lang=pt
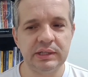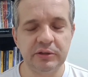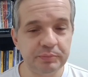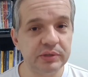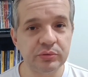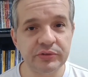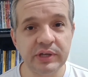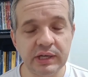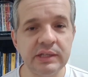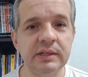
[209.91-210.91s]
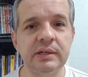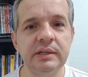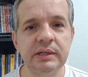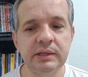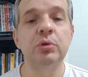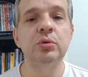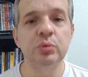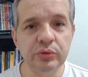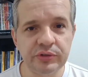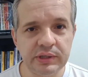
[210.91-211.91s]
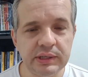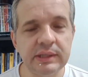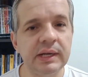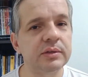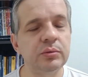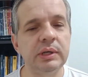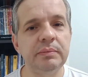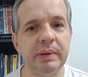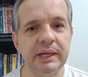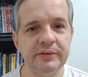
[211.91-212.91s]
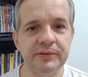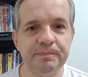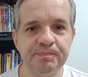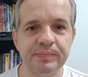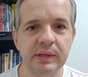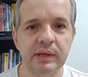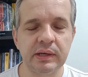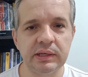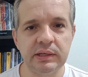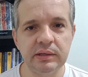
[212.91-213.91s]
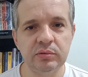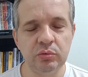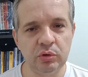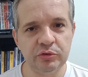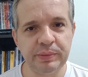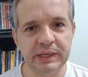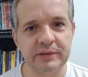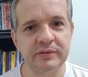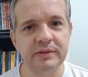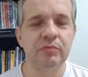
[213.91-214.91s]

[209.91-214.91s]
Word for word: das pessoas que ainda produzem literatura impressa aqui no nosso país.